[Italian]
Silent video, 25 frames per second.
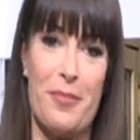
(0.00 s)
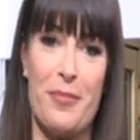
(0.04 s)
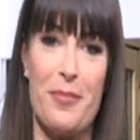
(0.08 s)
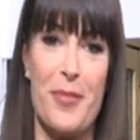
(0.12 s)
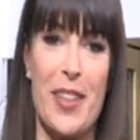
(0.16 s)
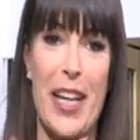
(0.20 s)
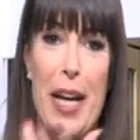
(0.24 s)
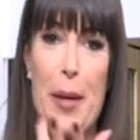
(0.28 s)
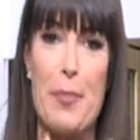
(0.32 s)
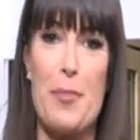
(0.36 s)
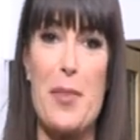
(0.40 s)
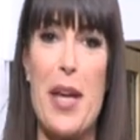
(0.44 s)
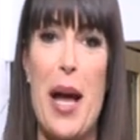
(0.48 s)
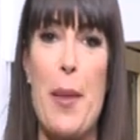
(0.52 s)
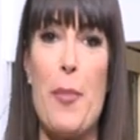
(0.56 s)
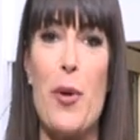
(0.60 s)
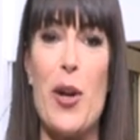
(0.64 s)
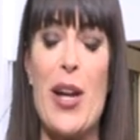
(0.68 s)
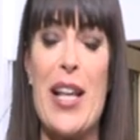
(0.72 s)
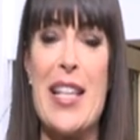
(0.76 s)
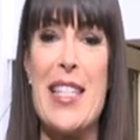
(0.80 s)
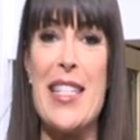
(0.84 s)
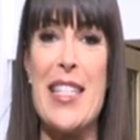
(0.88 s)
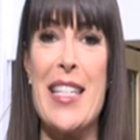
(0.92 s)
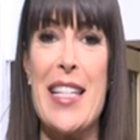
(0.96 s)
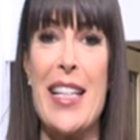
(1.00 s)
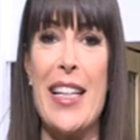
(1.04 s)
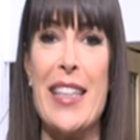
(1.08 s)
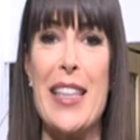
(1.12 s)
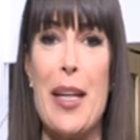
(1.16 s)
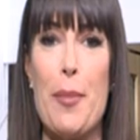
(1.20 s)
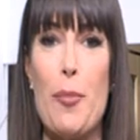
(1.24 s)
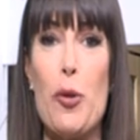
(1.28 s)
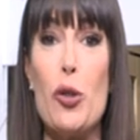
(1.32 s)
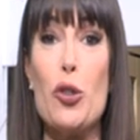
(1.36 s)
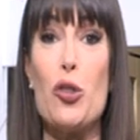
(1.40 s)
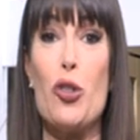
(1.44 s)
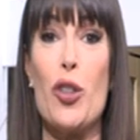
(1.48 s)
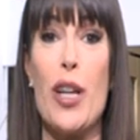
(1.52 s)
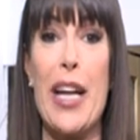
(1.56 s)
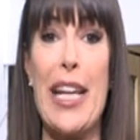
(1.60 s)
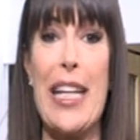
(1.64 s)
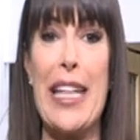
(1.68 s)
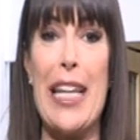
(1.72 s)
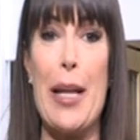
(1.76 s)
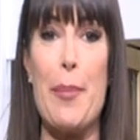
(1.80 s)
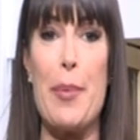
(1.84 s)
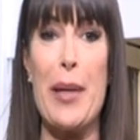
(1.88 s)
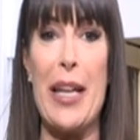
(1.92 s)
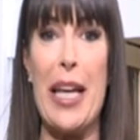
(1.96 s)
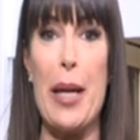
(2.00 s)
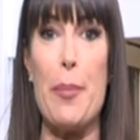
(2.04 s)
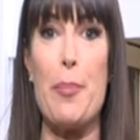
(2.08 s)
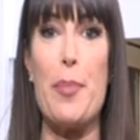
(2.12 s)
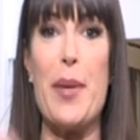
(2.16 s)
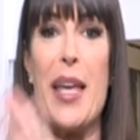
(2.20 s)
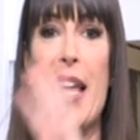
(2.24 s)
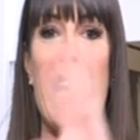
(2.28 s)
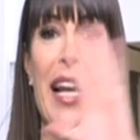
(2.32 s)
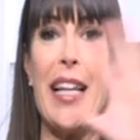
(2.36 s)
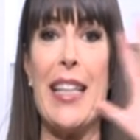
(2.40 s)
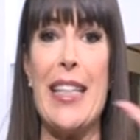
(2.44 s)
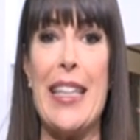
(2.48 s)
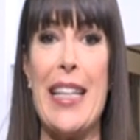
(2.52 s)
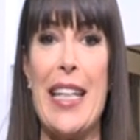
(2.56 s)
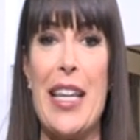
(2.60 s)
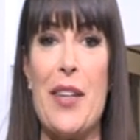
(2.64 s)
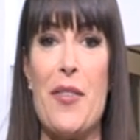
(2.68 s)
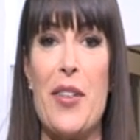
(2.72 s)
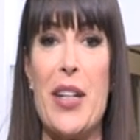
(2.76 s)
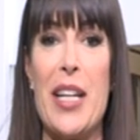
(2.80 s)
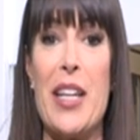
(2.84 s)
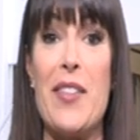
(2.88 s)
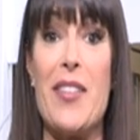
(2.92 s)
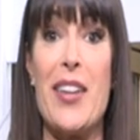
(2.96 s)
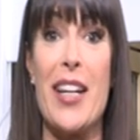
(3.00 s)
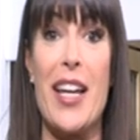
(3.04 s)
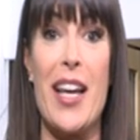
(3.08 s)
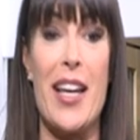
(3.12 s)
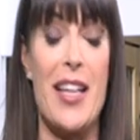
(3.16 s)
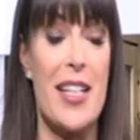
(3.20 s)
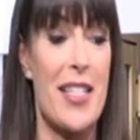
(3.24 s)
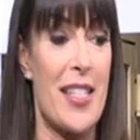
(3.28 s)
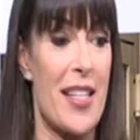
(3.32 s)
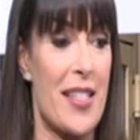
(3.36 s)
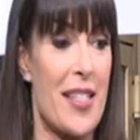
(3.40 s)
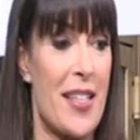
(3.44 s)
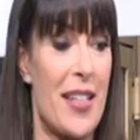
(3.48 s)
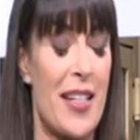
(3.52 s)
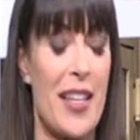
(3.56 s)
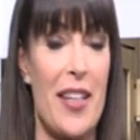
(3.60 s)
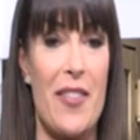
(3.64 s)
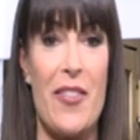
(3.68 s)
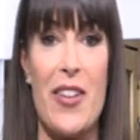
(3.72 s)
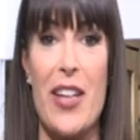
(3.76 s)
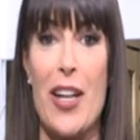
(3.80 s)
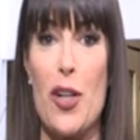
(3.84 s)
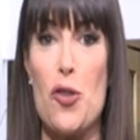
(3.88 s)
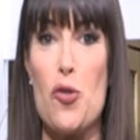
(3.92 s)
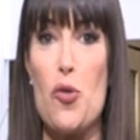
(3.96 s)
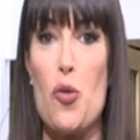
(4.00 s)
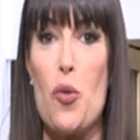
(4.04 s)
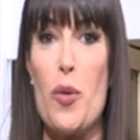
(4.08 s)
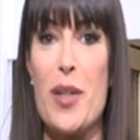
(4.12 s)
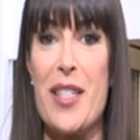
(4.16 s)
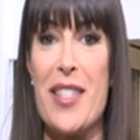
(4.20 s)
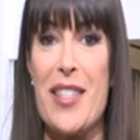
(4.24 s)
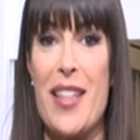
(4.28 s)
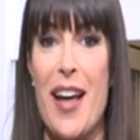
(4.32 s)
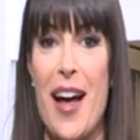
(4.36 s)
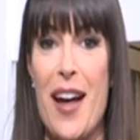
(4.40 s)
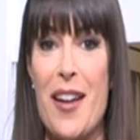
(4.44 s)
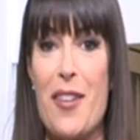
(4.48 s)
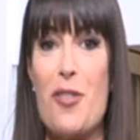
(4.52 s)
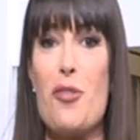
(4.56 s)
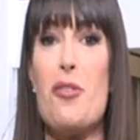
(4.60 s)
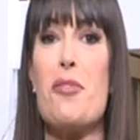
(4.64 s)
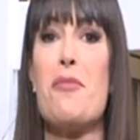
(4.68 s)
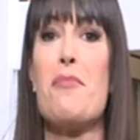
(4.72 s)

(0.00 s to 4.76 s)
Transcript: cambiamo la sigla ed è molto carina perché è piena di neve, neve che chissà se ne verrà giù quest'anno.